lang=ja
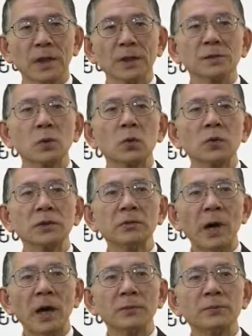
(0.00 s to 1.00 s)
そこに
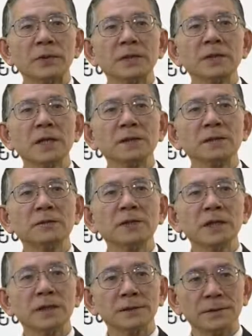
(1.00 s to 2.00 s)
は
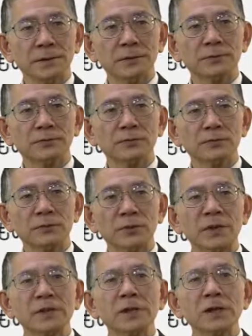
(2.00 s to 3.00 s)
ビジネスニーズ、
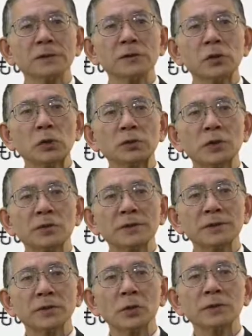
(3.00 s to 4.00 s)
ビジネス上の
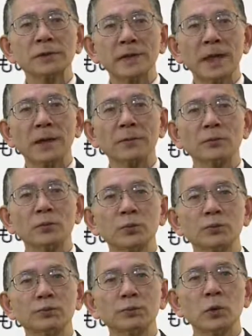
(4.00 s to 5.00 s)
必要性、
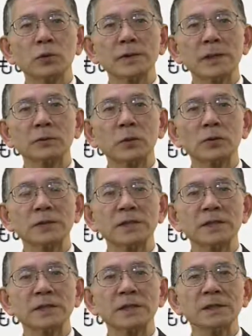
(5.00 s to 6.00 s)
プロジェクトを実
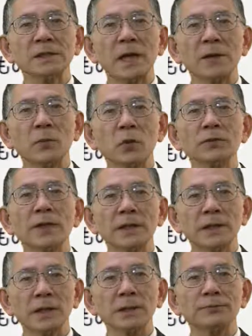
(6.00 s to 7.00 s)
施したい目
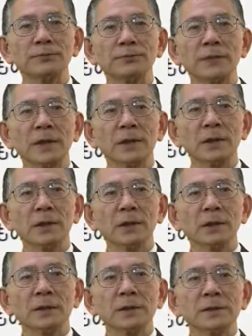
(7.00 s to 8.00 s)
的、
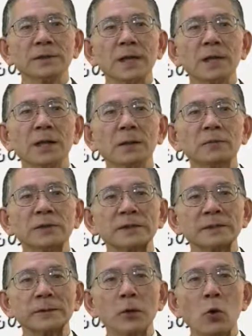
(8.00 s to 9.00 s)
成果物
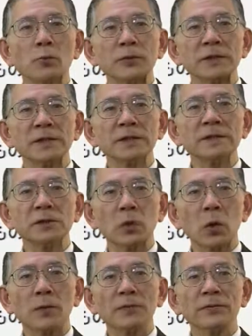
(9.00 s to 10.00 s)
スコープ記述
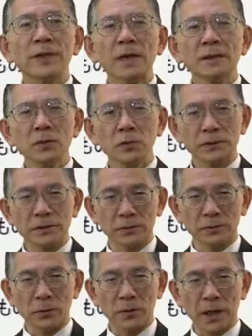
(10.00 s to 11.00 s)
書、何を作
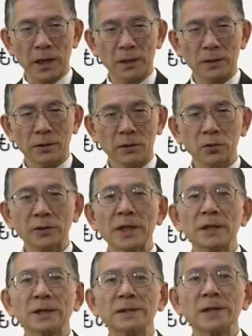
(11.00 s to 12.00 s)
るのか。を
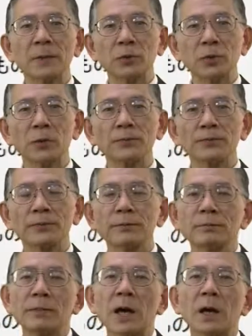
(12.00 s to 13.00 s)
定義したも
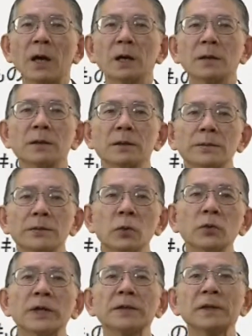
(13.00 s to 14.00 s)
の、
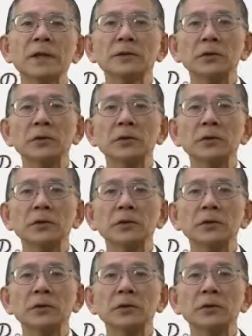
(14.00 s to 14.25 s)
要件定